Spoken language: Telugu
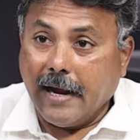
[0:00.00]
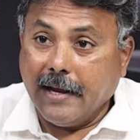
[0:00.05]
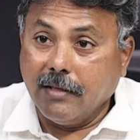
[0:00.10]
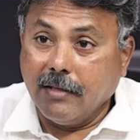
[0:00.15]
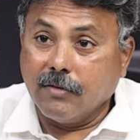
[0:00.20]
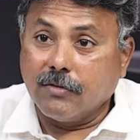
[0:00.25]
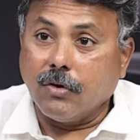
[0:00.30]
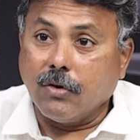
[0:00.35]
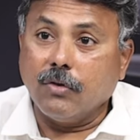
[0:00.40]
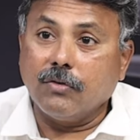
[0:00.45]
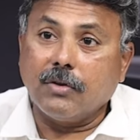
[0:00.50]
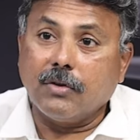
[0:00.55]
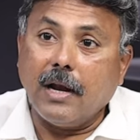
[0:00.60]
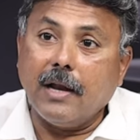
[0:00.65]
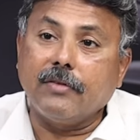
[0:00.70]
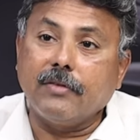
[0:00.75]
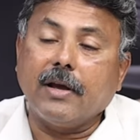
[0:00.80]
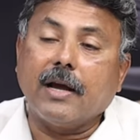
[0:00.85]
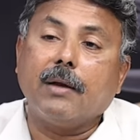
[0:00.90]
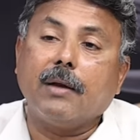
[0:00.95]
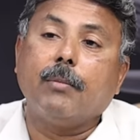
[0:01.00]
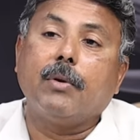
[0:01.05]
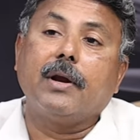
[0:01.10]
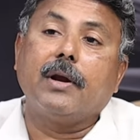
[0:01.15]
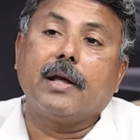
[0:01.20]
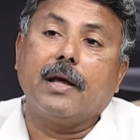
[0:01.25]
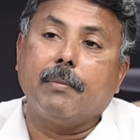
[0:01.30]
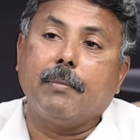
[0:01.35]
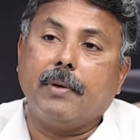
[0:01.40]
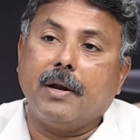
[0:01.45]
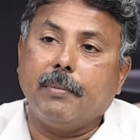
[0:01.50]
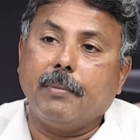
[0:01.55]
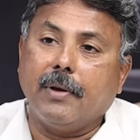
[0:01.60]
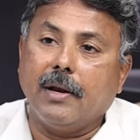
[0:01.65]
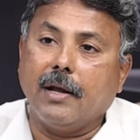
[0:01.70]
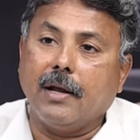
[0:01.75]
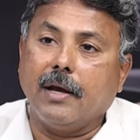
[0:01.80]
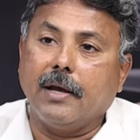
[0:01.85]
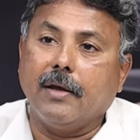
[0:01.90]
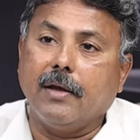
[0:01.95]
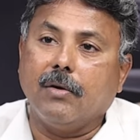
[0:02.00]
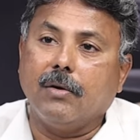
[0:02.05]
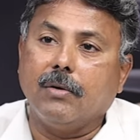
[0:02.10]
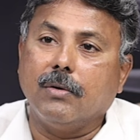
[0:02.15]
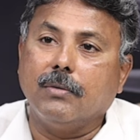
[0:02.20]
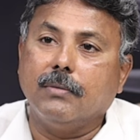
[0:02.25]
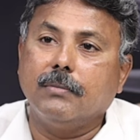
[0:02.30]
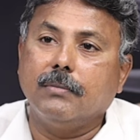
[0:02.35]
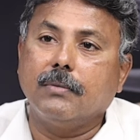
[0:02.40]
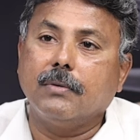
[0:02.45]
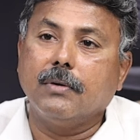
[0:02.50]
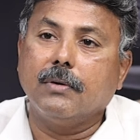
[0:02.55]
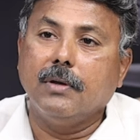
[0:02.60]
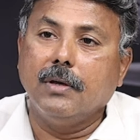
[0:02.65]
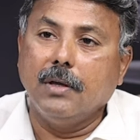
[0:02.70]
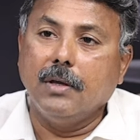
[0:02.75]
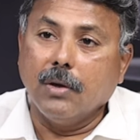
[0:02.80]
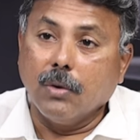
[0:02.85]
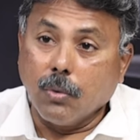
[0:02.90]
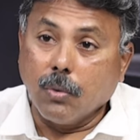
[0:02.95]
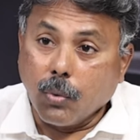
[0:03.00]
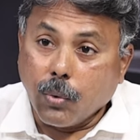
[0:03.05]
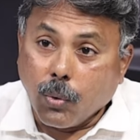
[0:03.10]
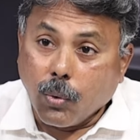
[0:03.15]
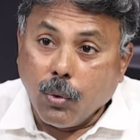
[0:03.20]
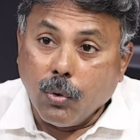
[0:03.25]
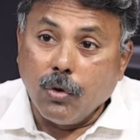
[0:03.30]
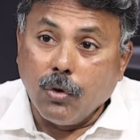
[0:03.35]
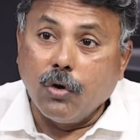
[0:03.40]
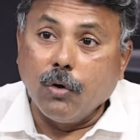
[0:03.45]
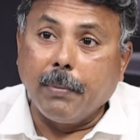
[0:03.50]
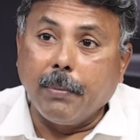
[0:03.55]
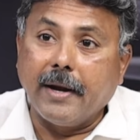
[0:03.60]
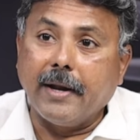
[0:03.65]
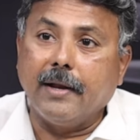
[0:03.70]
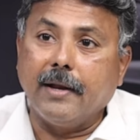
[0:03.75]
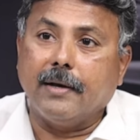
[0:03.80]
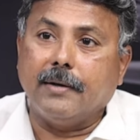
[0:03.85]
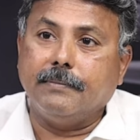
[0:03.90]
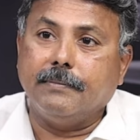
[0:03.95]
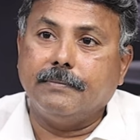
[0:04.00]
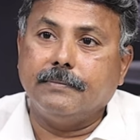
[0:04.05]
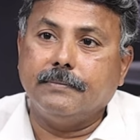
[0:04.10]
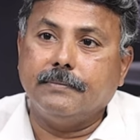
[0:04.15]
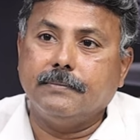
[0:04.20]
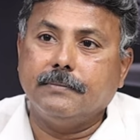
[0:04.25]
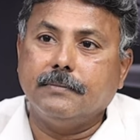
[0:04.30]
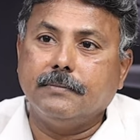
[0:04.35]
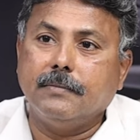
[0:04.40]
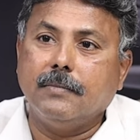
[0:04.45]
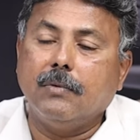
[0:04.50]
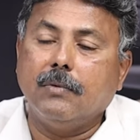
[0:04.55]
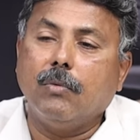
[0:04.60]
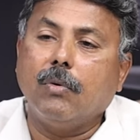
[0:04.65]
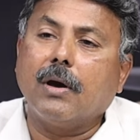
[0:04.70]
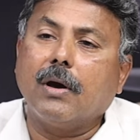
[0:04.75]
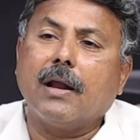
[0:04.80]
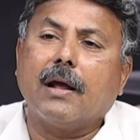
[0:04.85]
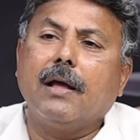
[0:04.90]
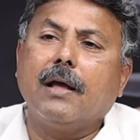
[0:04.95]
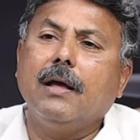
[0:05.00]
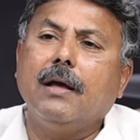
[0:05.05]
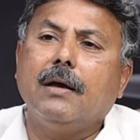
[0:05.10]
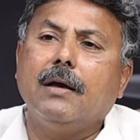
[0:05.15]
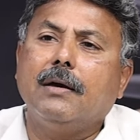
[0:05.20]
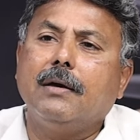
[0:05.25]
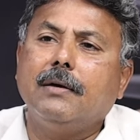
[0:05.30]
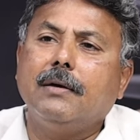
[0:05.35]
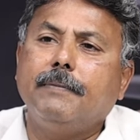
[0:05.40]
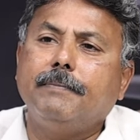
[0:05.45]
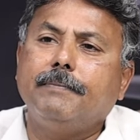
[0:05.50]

ఐదు సంవత్సరాల జగన్మోహన్ రెడ్డి గారి పరిపాలనా హయాంలో కుంటుపడిన ఒక రకంగా